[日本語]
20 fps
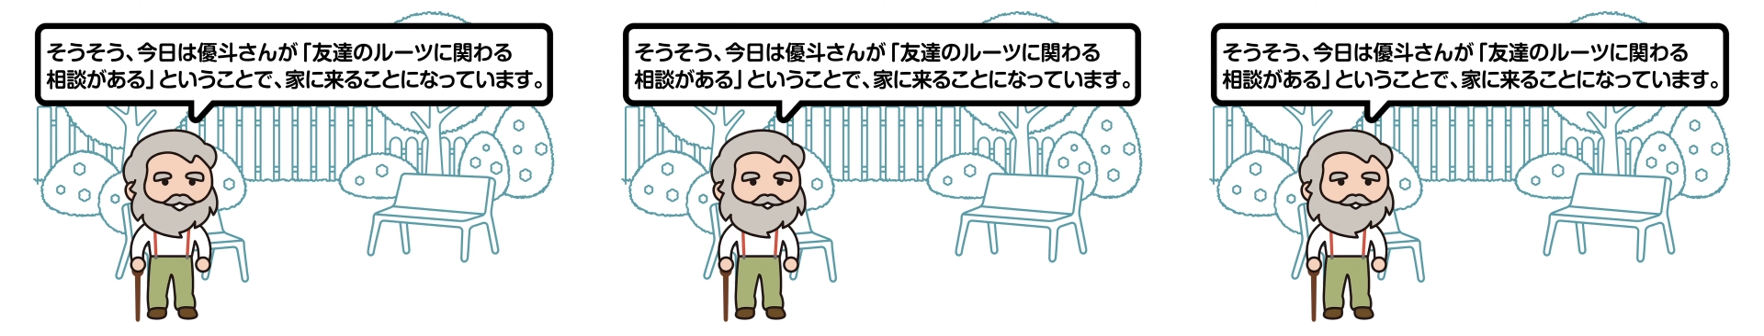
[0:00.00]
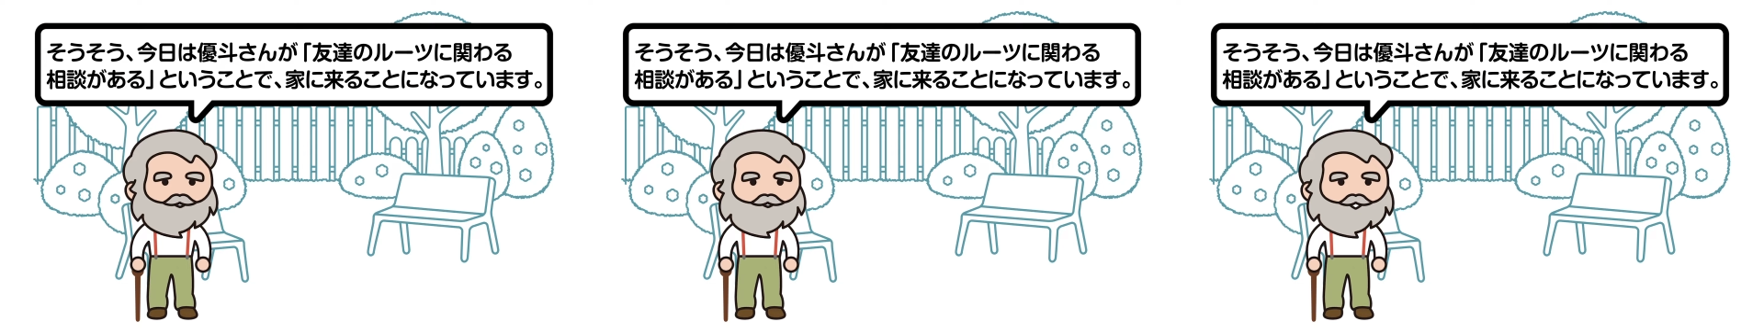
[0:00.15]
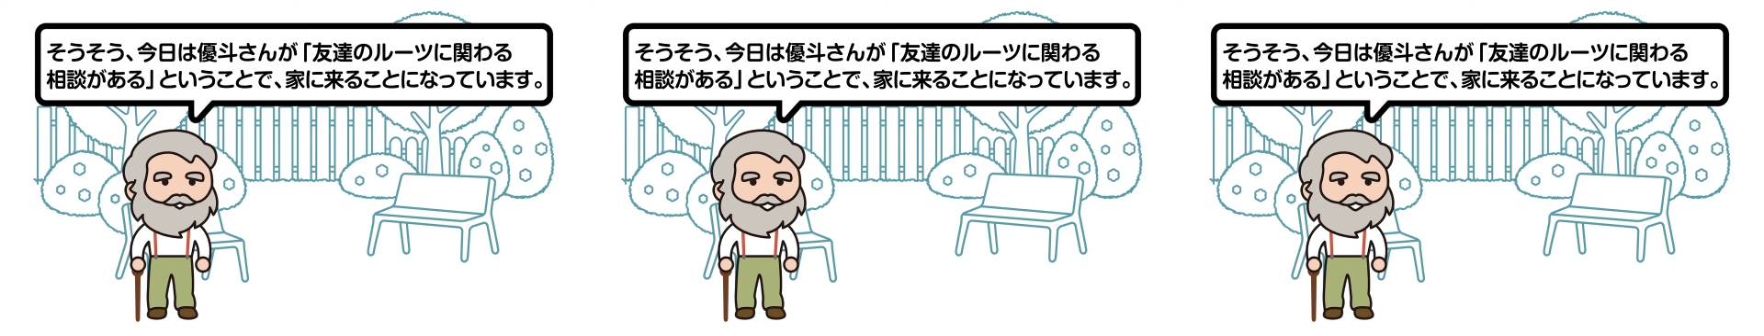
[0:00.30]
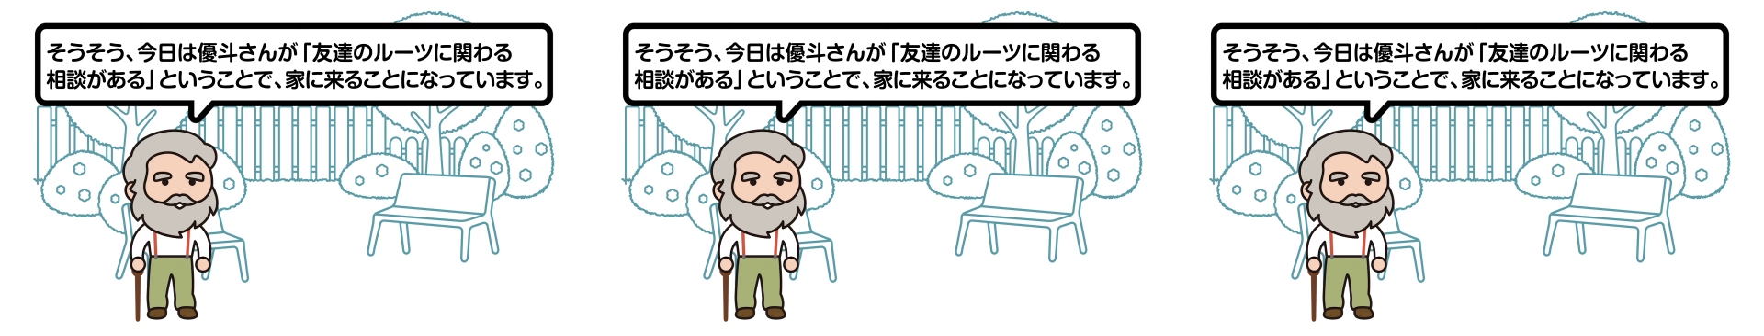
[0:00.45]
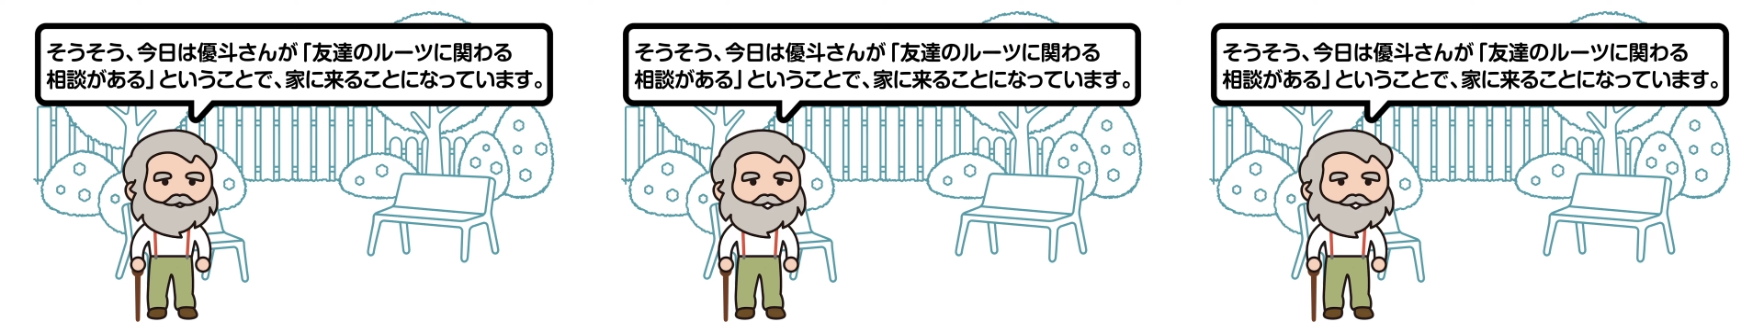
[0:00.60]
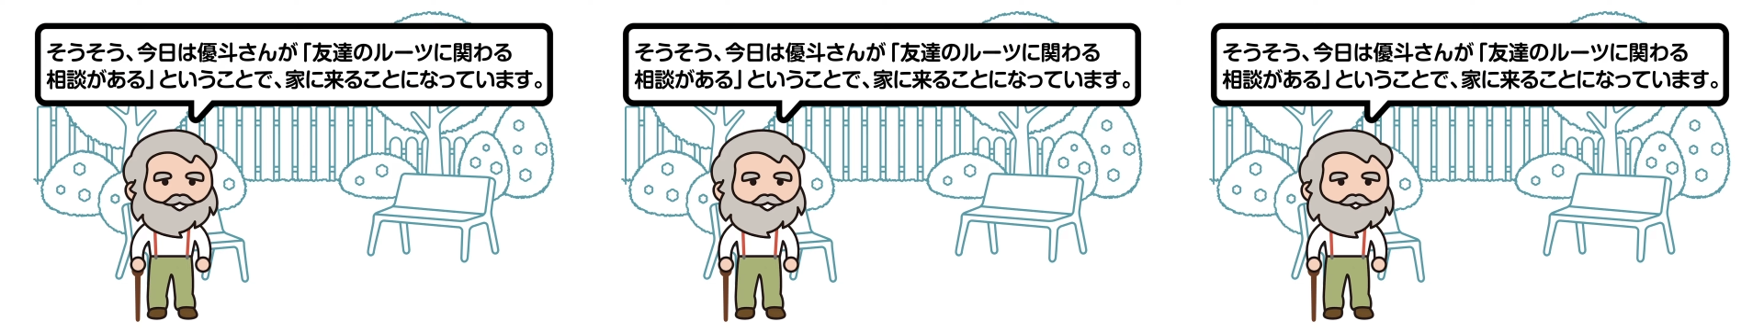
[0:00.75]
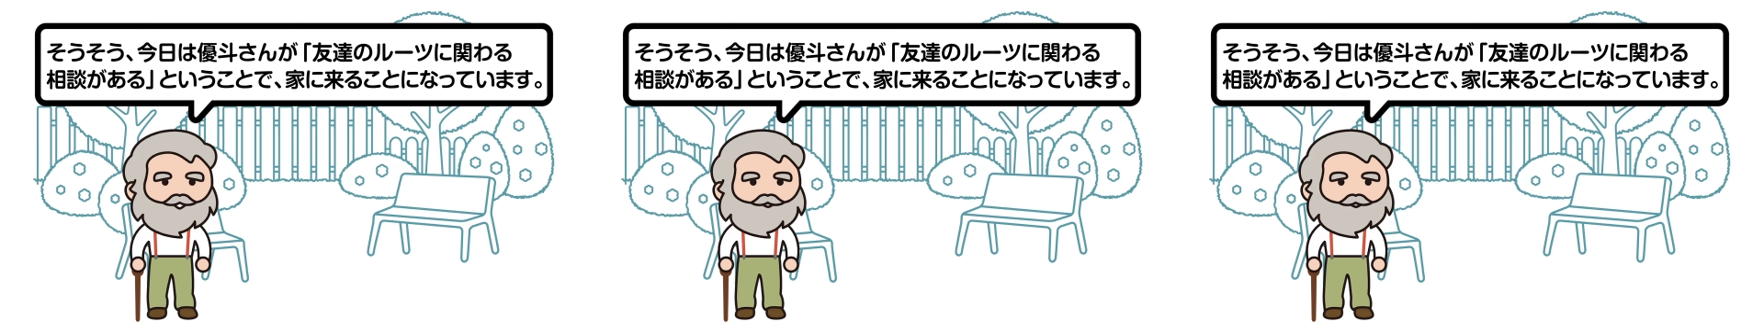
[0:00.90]
関わる
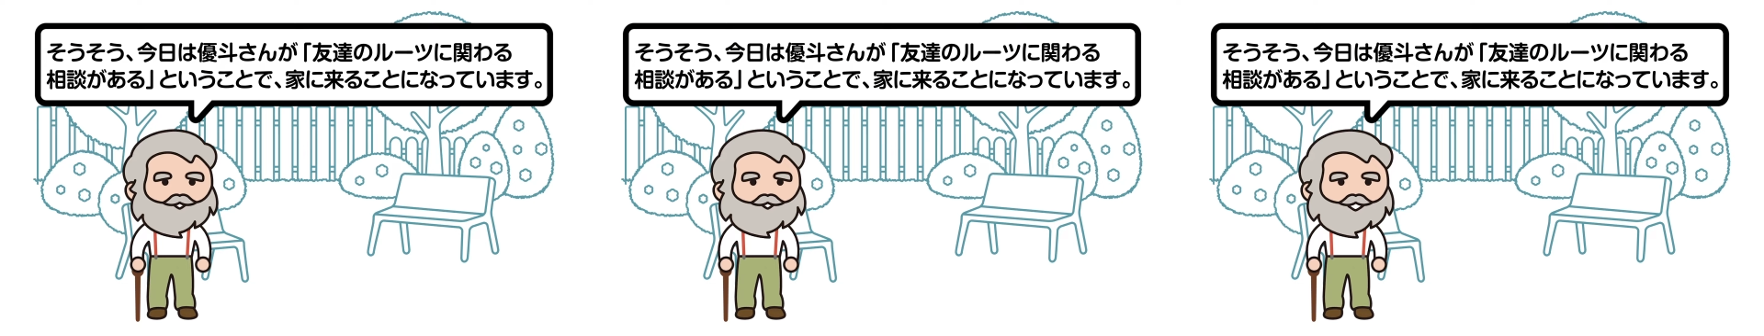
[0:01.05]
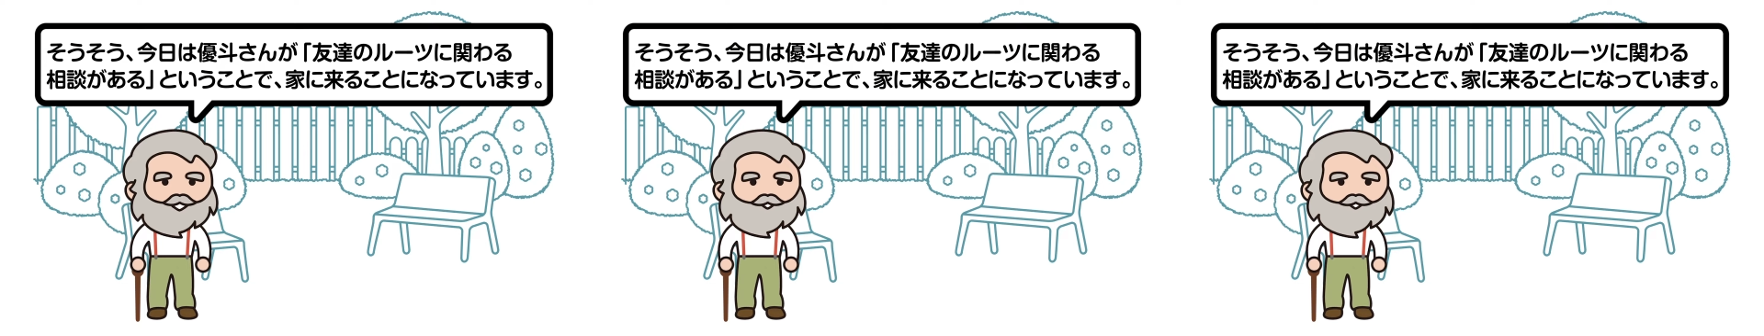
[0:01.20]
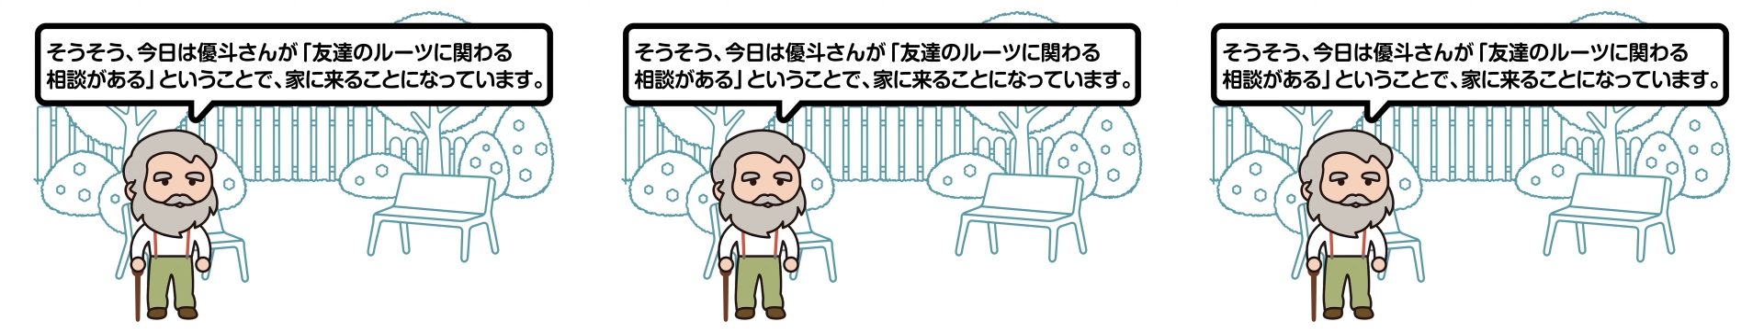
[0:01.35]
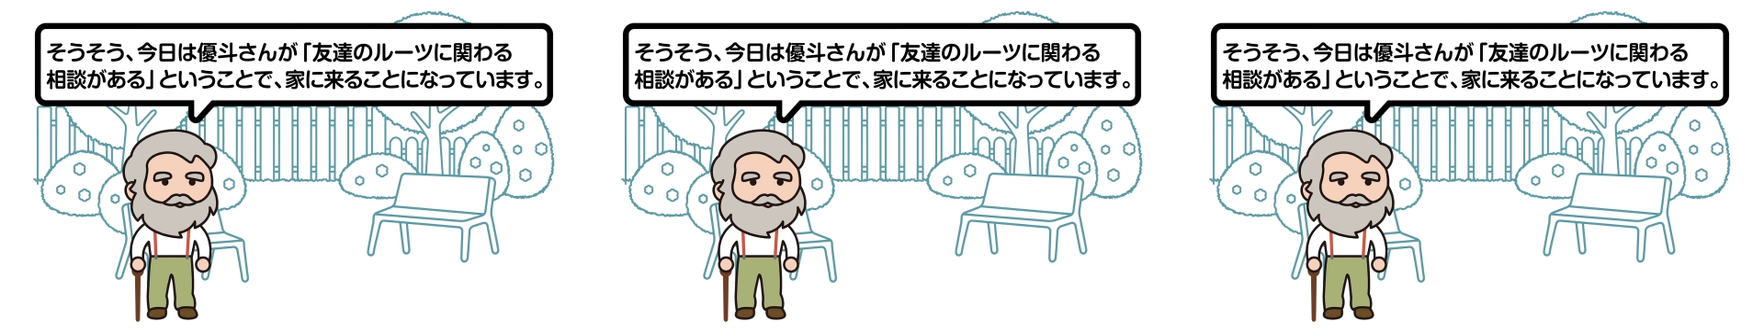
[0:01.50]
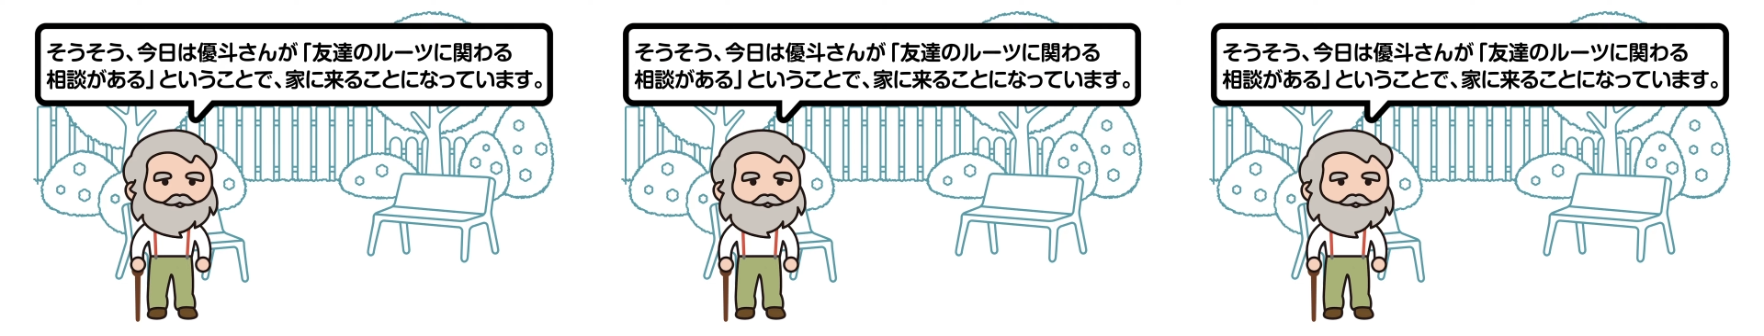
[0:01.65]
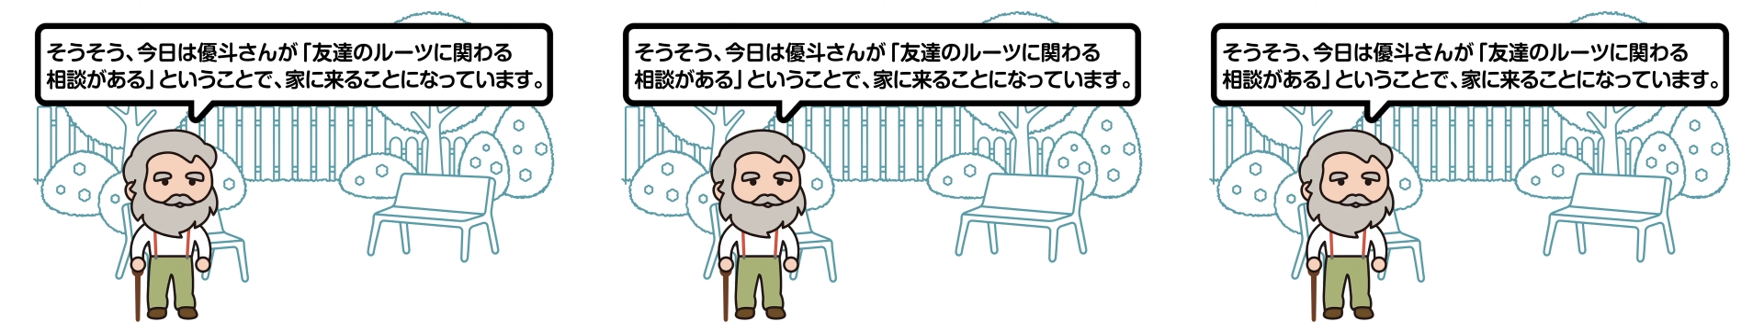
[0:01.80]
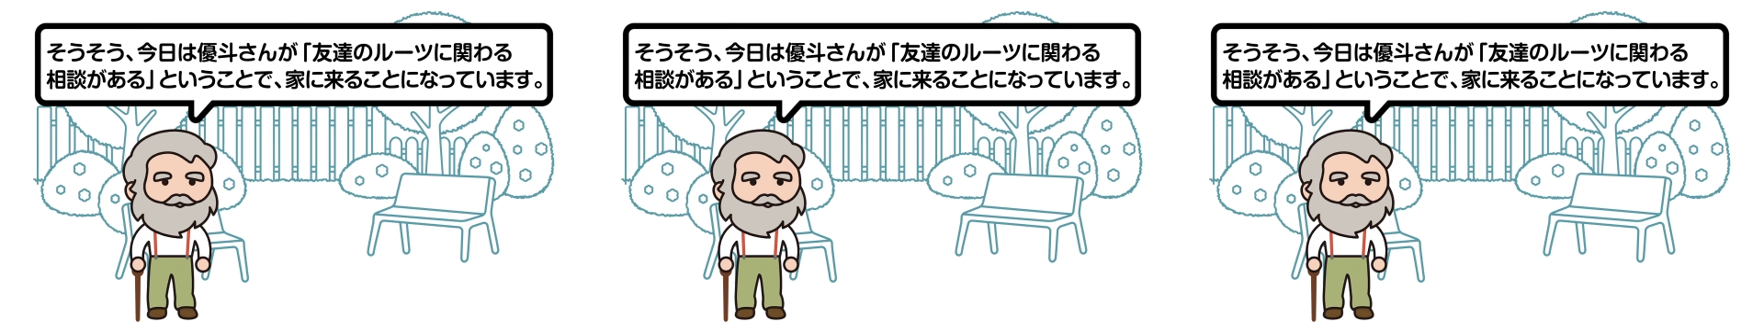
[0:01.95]
相談があるというこ
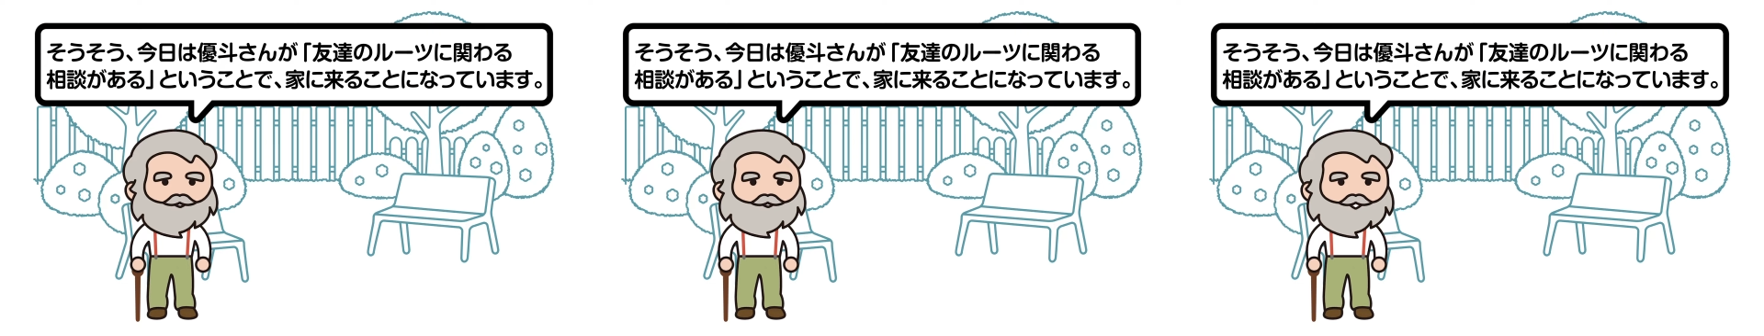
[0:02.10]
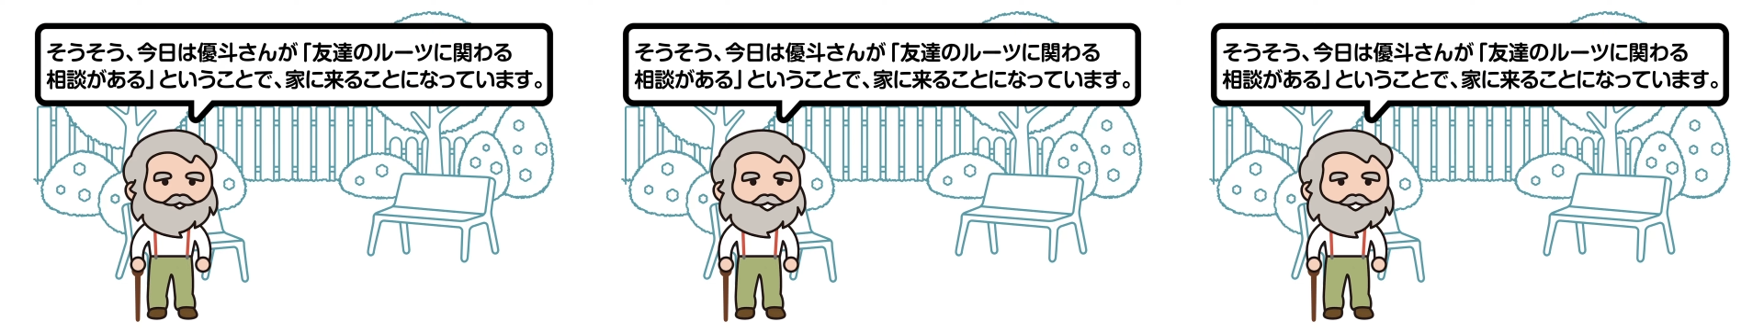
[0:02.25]
とで